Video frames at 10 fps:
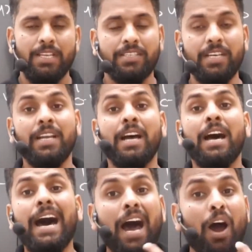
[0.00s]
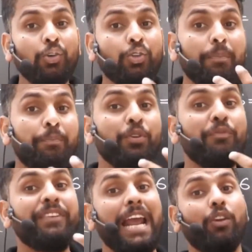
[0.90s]
सर हाउ टू इंप्रूव
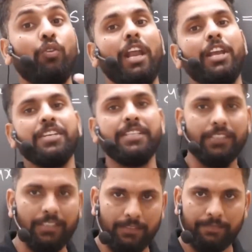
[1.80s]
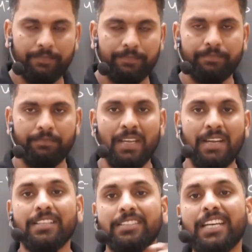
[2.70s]
कैलकुलेशन
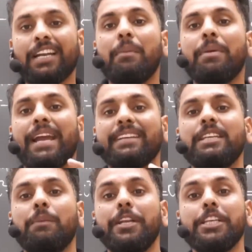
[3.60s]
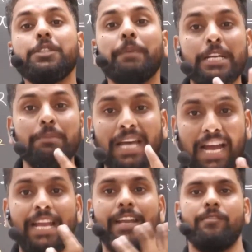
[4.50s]
सर हम कैसे अपनी स्पीड
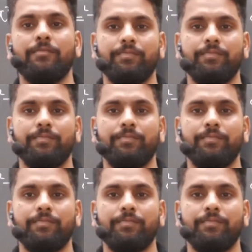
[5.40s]
बढ़ाएं